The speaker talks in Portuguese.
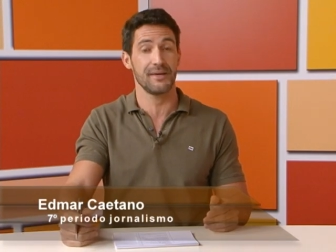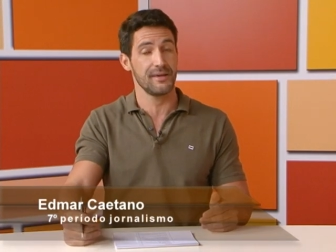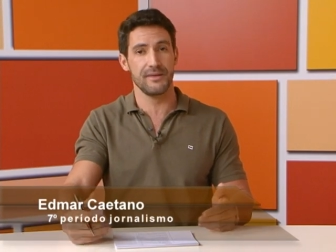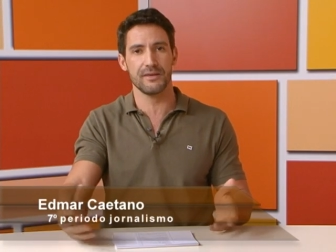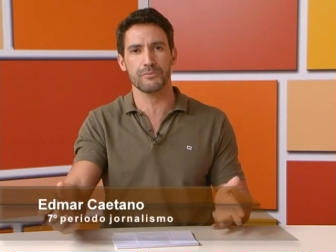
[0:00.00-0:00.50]

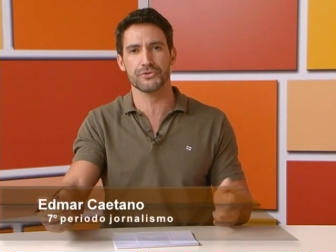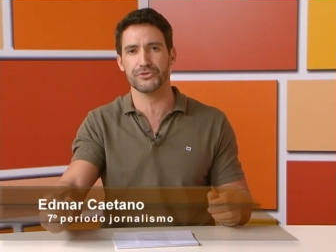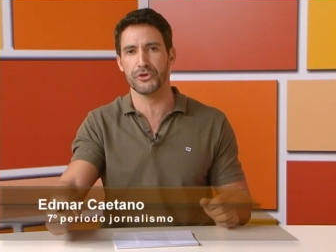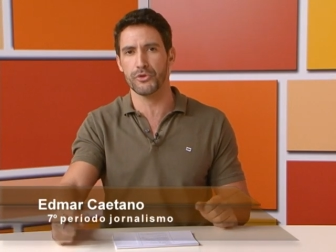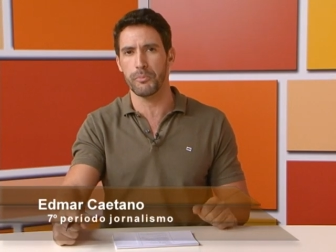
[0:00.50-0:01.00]
e
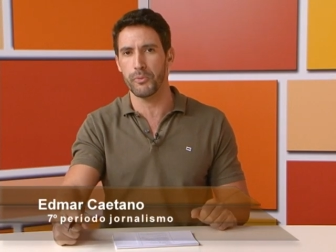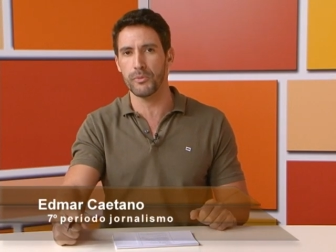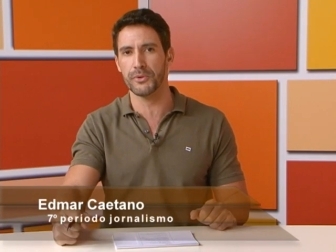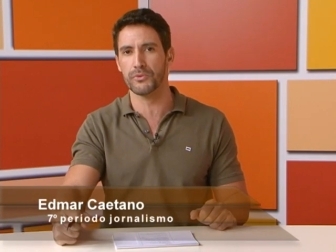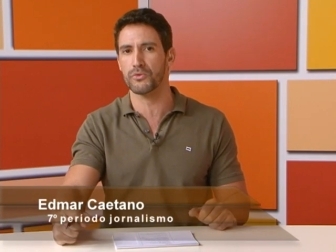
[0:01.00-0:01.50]
emociona o
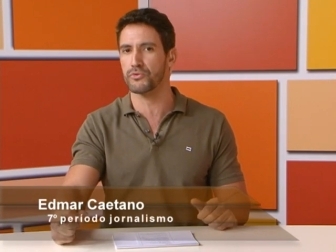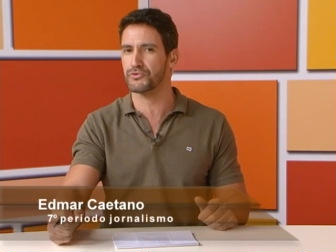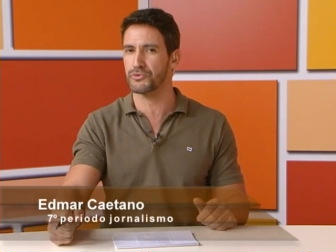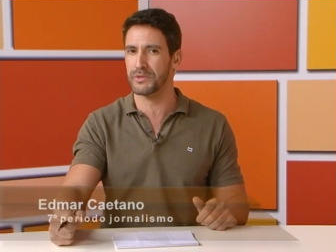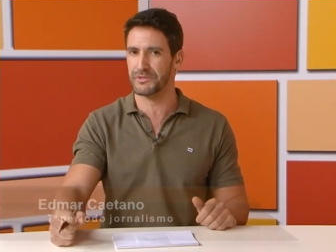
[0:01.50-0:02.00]
público com
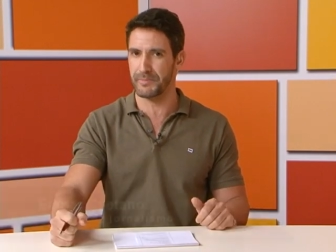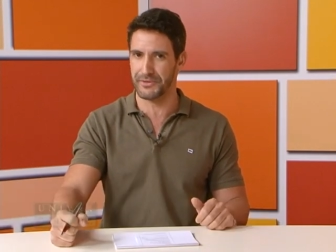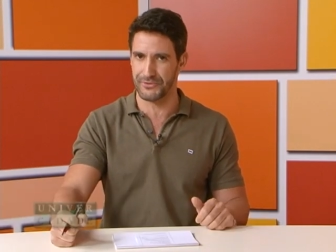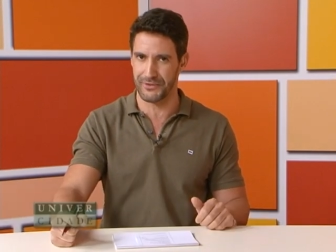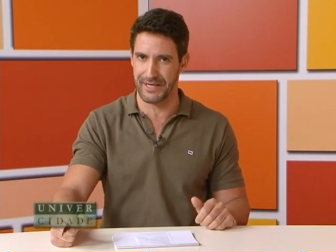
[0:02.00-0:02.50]
suas
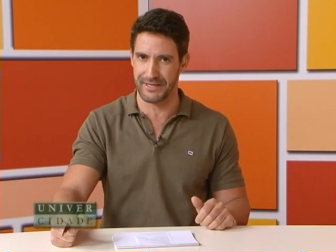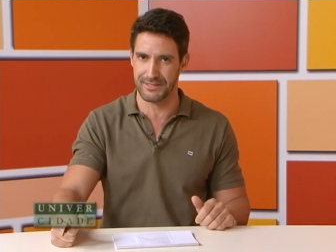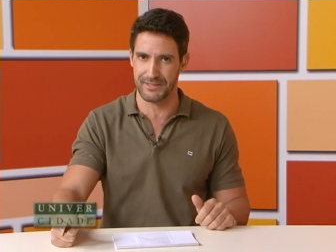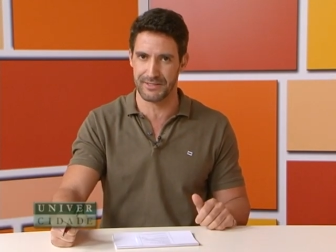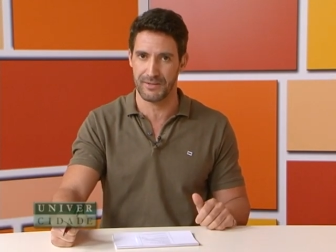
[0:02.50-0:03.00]

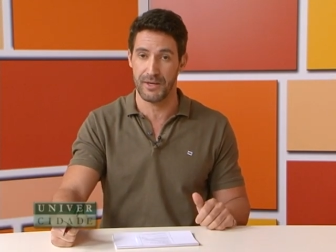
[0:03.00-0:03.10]
personagens.